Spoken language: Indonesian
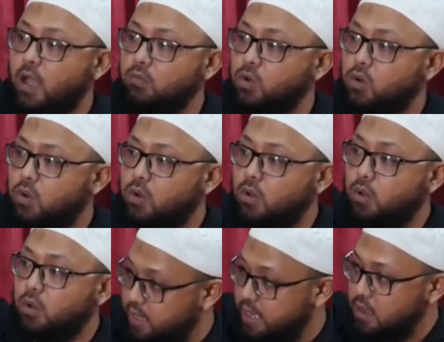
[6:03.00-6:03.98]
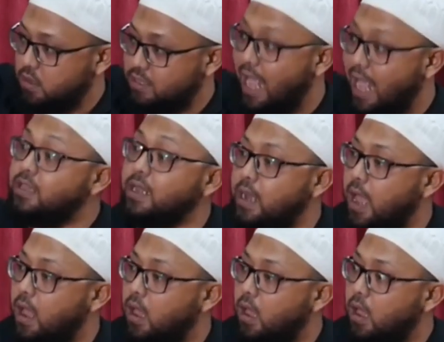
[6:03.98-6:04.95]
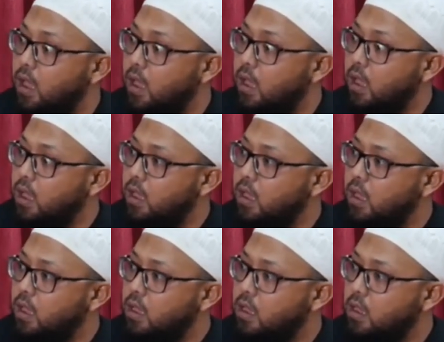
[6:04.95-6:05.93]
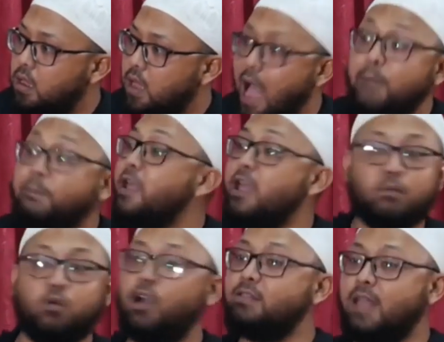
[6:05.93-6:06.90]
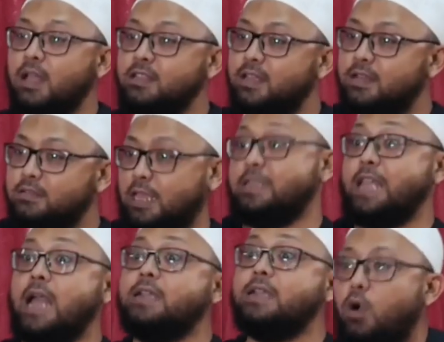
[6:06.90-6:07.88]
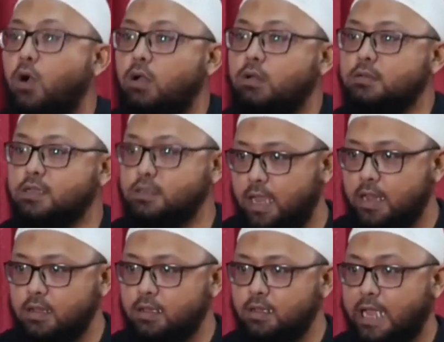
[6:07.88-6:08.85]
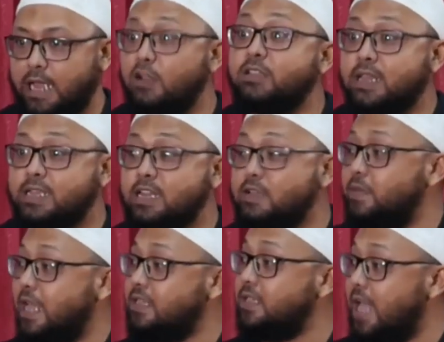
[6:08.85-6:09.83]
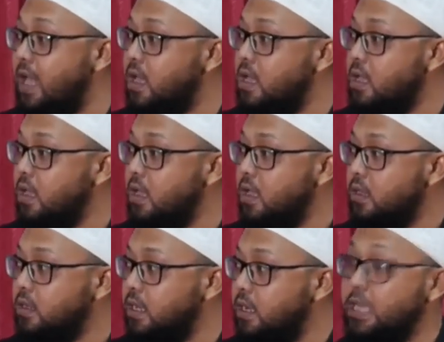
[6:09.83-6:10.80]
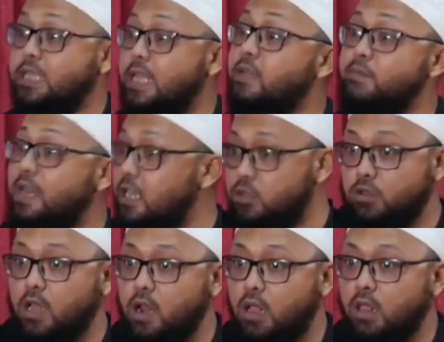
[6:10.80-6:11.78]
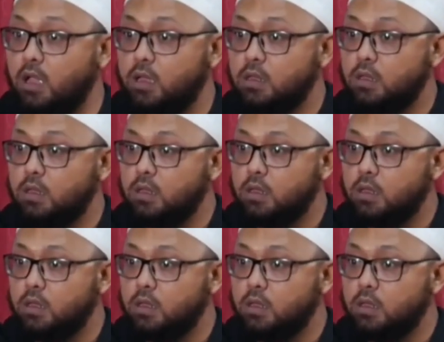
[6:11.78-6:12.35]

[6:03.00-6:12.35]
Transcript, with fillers: yang buruk, oke? Okay? Takdir kan? Apa yang bukan takdir terjadi kok, gitu kan? Kalau terjadi berarti tak. Kita imani itu dari Allah,